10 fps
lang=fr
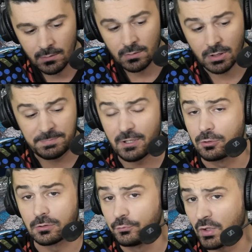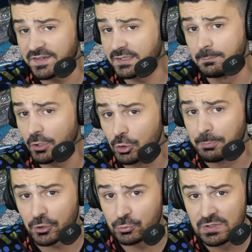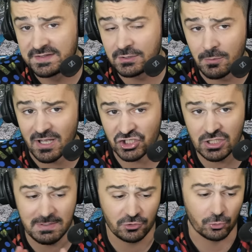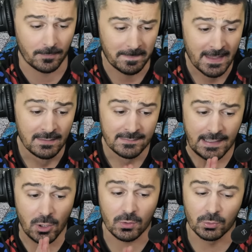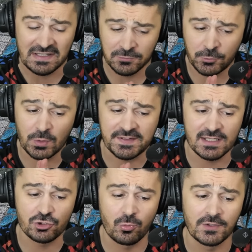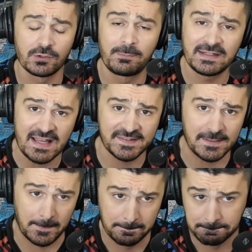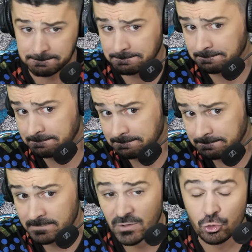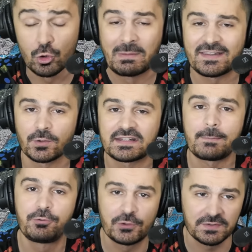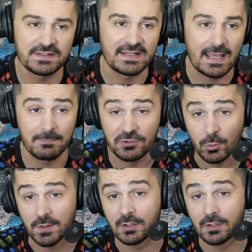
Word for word: Et puis encore une fois, c'est une bonne opportunité de marché, bien sûr. Alors, on annonce que c'est un choix de Benassia. Je le présenterai plus en détail, hein, bien sûr,